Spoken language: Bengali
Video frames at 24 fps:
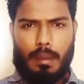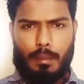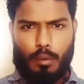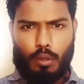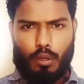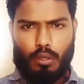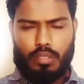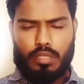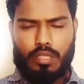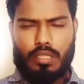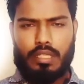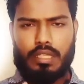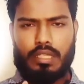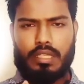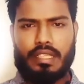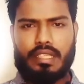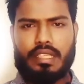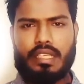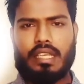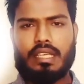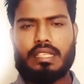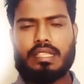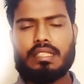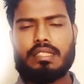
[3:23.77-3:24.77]
এবং
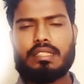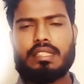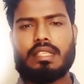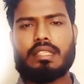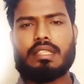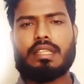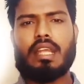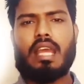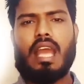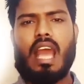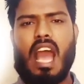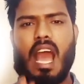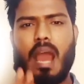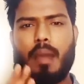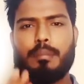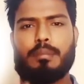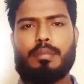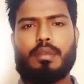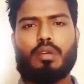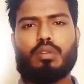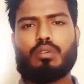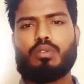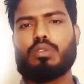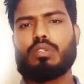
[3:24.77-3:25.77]
নিডেলটি যাতে
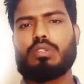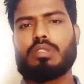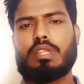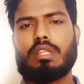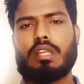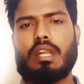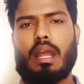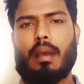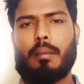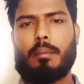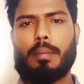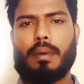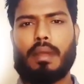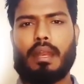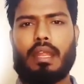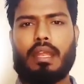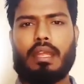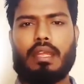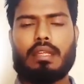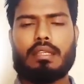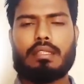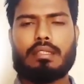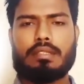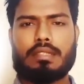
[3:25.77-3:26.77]
আপডাউন করতে না পারে
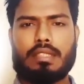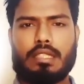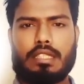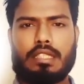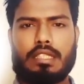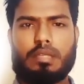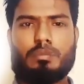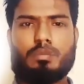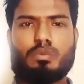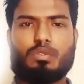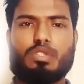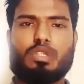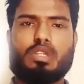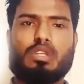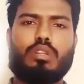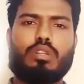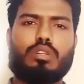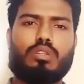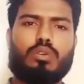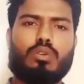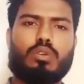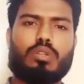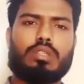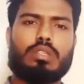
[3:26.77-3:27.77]
সেটি
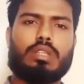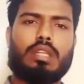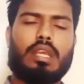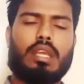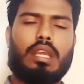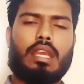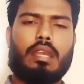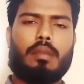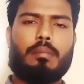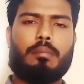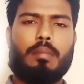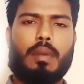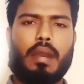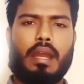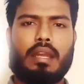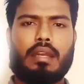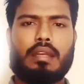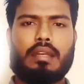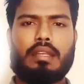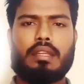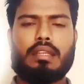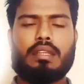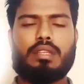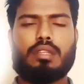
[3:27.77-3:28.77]
প্রতিরোধ করতে এই
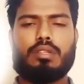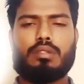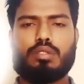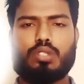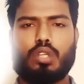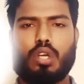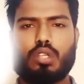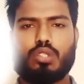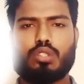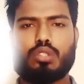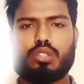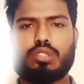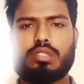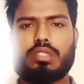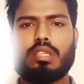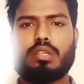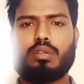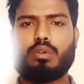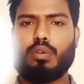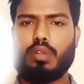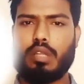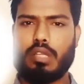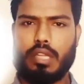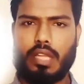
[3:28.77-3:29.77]
বাঘটি সহযোগিতা
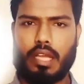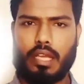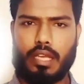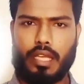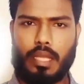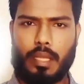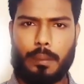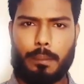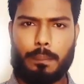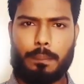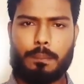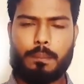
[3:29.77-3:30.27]
করে থাকে